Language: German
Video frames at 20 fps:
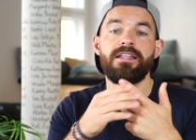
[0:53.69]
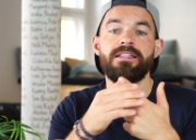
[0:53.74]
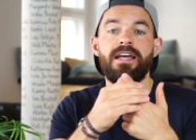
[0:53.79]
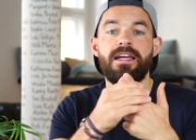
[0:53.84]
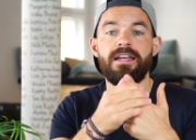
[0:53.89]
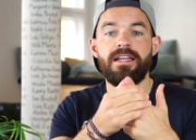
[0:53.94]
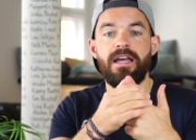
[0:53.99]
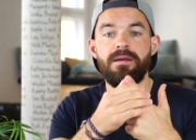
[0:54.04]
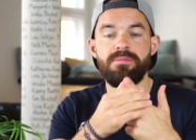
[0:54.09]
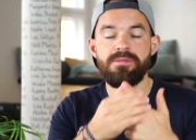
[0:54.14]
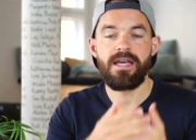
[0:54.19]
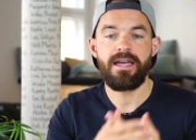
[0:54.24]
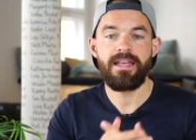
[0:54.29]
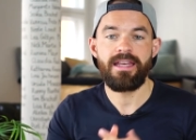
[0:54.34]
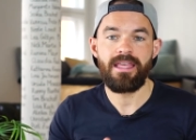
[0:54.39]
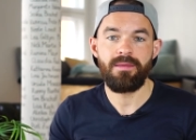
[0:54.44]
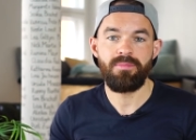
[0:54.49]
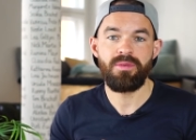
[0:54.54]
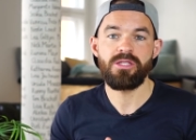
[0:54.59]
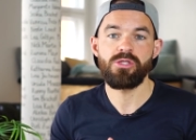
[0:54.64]
Dann gab es
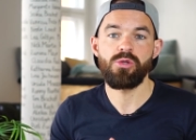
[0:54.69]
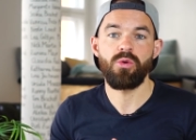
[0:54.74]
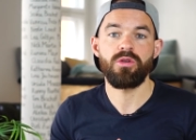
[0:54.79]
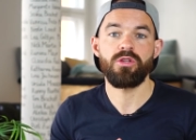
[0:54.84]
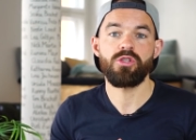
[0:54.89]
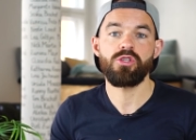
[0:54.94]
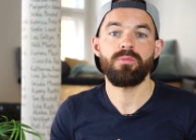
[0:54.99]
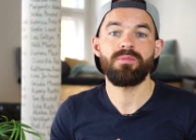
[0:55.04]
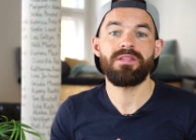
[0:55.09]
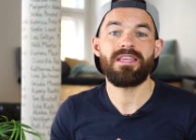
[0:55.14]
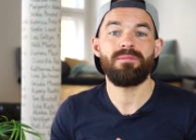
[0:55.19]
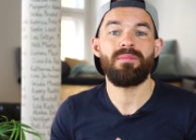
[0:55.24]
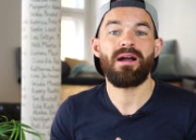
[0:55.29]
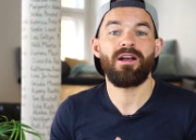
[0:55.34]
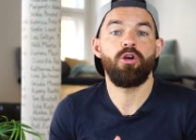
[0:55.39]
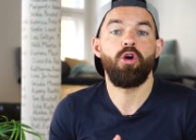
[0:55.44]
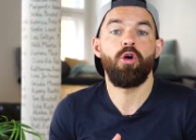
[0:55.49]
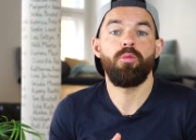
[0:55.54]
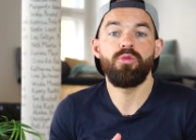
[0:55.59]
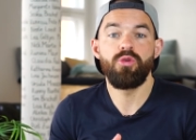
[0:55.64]
eine Episode zum Thema
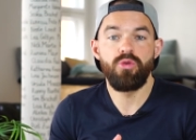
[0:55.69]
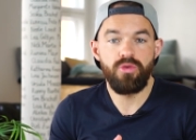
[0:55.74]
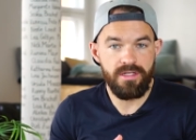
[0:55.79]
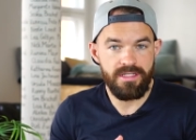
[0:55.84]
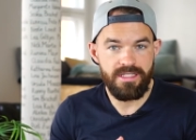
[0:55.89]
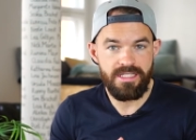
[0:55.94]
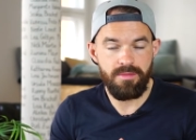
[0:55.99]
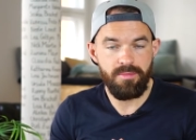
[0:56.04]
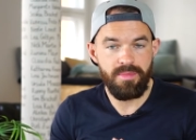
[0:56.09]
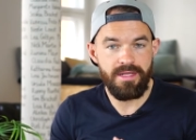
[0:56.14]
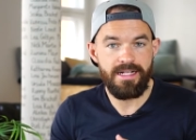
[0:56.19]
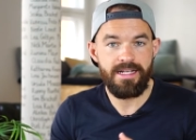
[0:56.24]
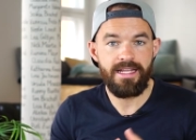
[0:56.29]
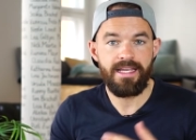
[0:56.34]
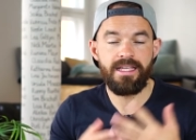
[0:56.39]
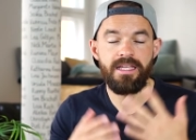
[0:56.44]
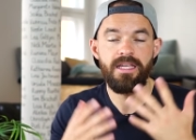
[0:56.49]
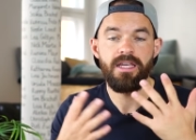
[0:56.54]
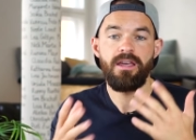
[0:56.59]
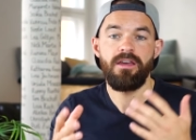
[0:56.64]
Community
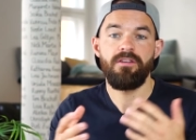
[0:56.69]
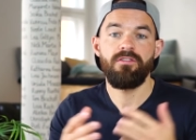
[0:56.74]
Building,